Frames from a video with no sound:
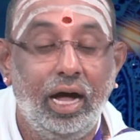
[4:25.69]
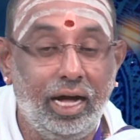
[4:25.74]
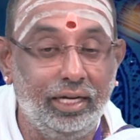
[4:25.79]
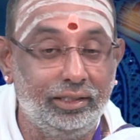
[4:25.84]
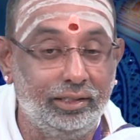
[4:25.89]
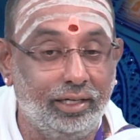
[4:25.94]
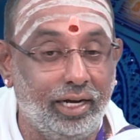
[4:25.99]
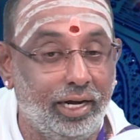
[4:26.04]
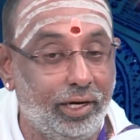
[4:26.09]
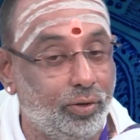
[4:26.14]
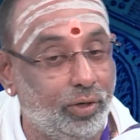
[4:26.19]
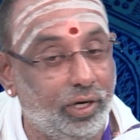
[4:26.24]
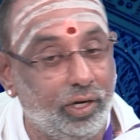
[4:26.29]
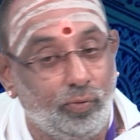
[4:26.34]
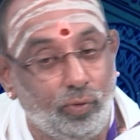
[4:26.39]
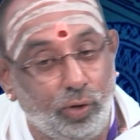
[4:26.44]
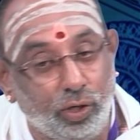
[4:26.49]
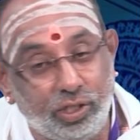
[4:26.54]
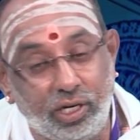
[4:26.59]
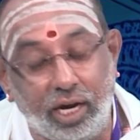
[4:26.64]
ஆத்துக்காரி கூட
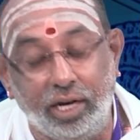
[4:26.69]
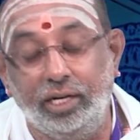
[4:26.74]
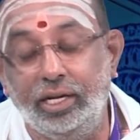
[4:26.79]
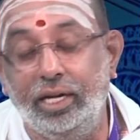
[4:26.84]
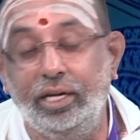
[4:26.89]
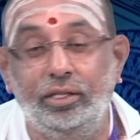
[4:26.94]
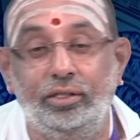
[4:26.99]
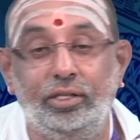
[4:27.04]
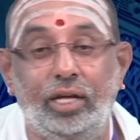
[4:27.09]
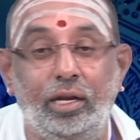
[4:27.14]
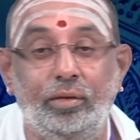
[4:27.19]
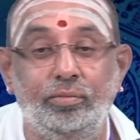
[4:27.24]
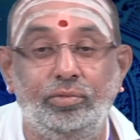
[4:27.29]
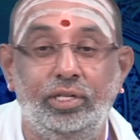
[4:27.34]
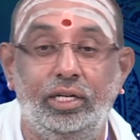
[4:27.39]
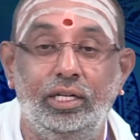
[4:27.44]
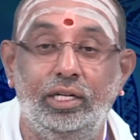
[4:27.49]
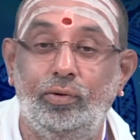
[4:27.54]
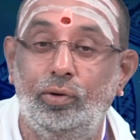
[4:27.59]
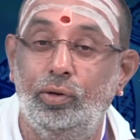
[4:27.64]
எவ்வளோ சண்டை இருந்தாலும்
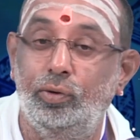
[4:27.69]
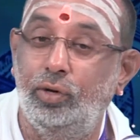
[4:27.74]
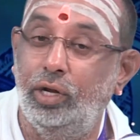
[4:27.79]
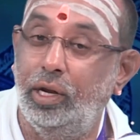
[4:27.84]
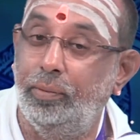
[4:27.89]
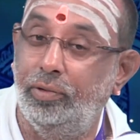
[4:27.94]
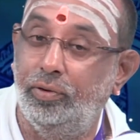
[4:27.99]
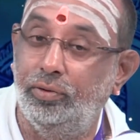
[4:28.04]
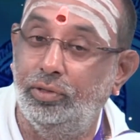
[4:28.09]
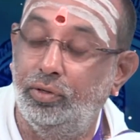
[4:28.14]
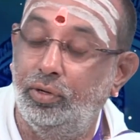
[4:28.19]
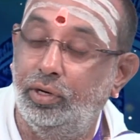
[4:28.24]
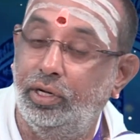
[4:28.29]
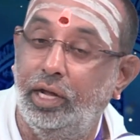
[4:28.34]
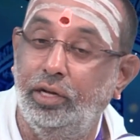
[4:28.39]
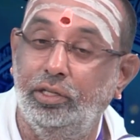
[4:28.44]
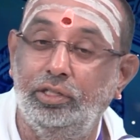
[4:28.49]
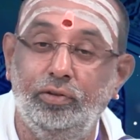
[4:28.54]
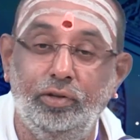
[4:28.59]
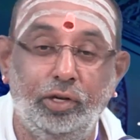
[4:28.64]
சரி எவ்வளவோ நம்ம வந்து ஒரு
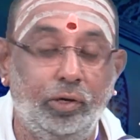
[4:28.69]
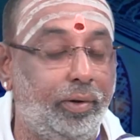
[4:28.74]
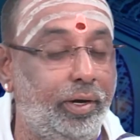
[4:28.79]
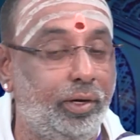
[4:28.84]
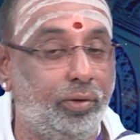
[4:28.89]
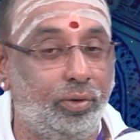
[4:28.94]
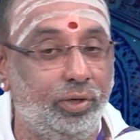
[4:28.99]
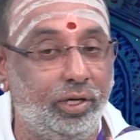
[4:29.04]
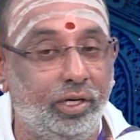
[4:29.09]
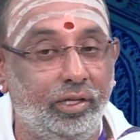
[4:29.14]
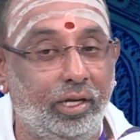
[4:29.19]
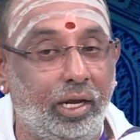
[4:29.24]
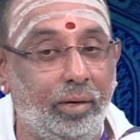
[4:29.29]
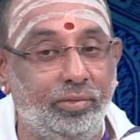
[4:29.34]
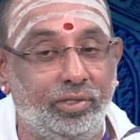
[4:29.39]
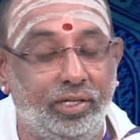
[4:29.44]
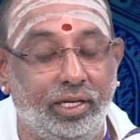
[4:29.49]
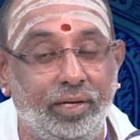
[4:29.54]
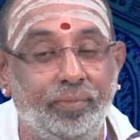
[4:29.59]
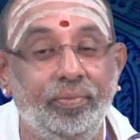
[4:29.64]
கருத்து வேறு வேறுபாடு
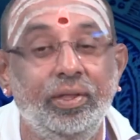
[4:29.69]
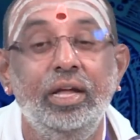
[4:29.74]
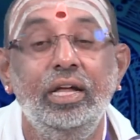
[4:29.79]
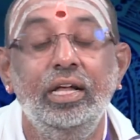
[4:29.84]
கொண்டிருந்தாலும் சரி